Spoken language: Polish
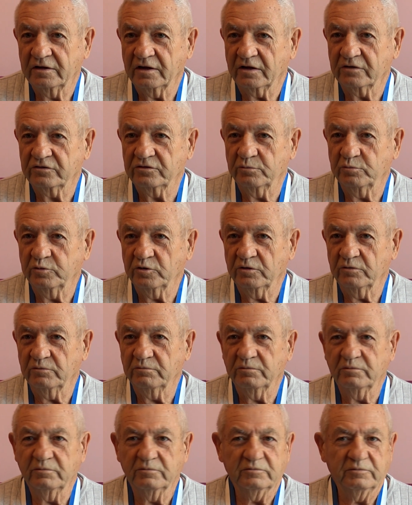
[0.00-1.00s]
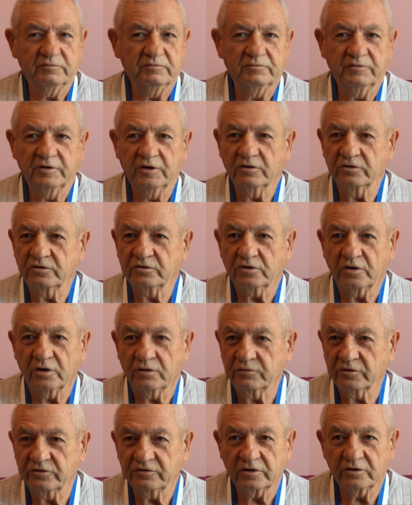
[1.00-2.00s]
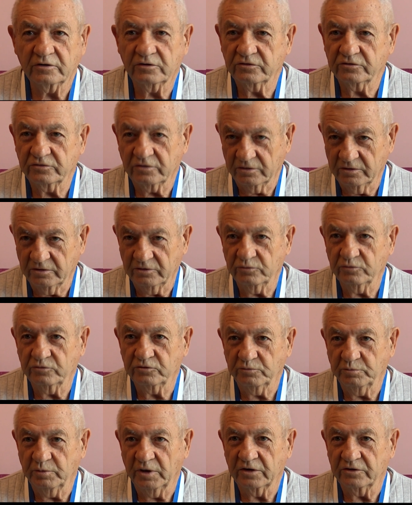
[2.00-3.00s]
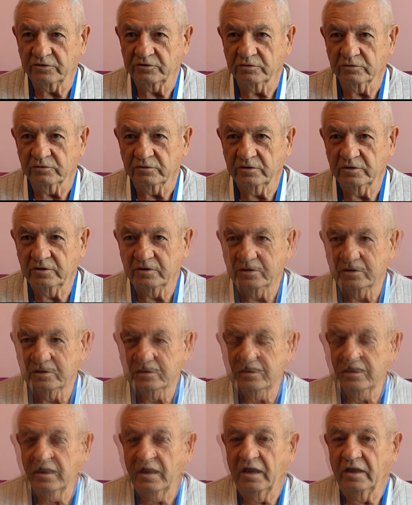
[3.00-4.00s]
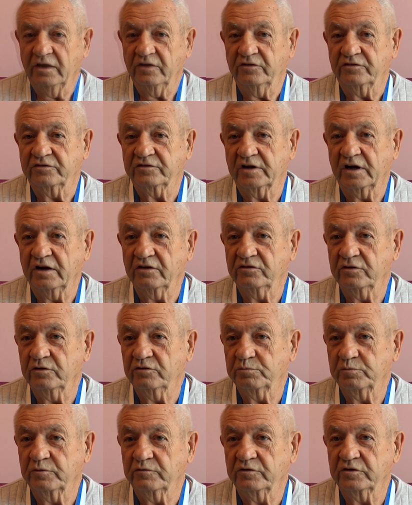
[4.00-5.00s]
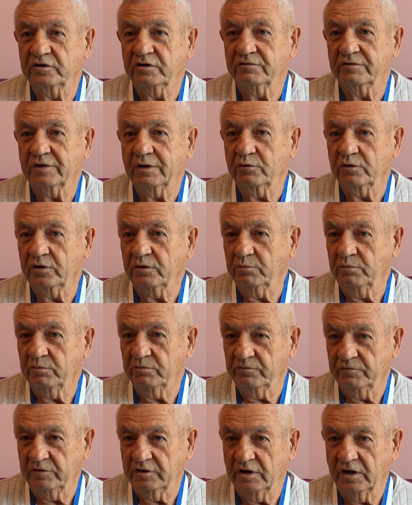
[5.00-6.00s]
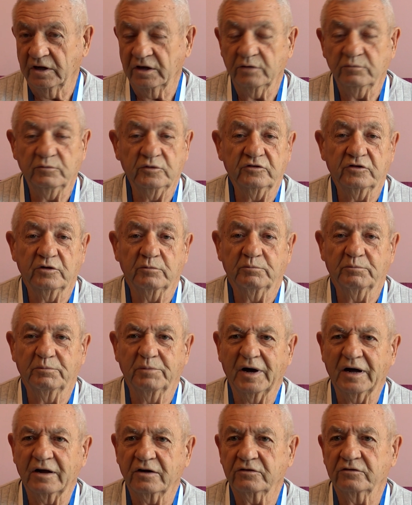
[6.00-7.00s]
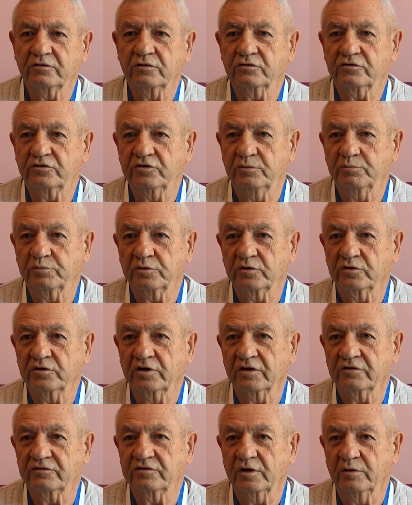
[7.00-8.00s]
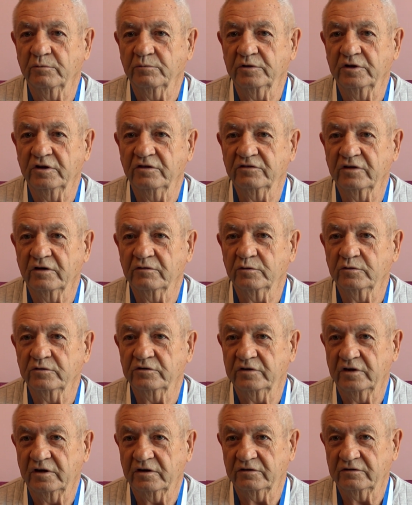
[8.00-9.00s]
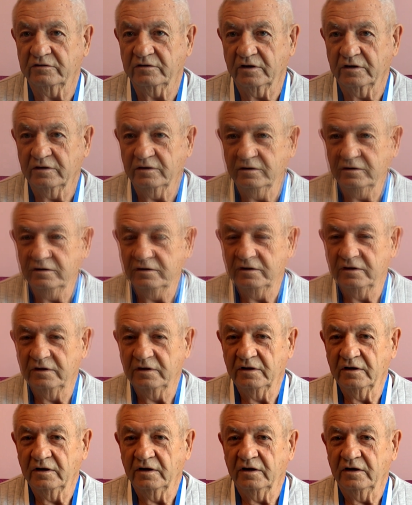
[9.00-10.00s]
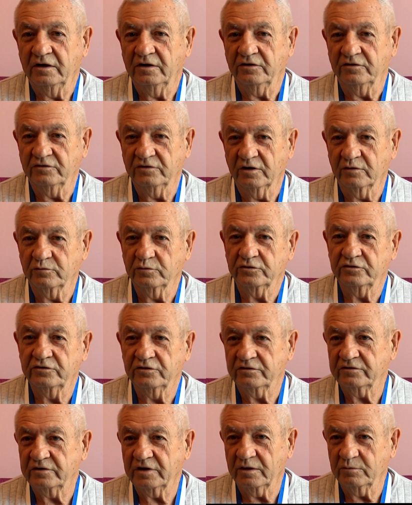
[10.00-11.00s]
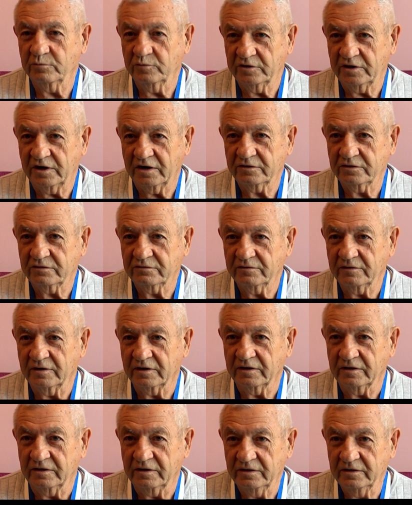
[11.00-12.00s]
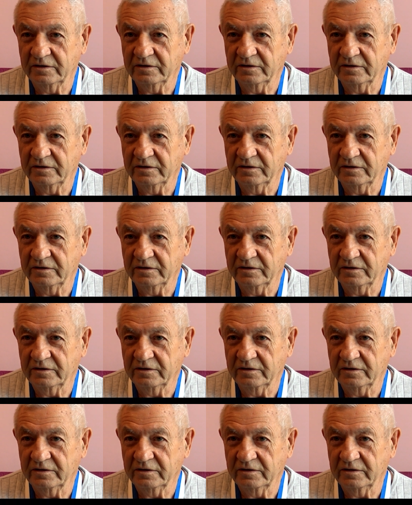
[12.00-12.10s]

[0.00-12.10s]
Także byłem wyjątkowo zagrożony już śmiercią. I stresy spowodowały, wydaje mi się, bardzo szybko następny zawał serca. I znowu zostałem udratowany.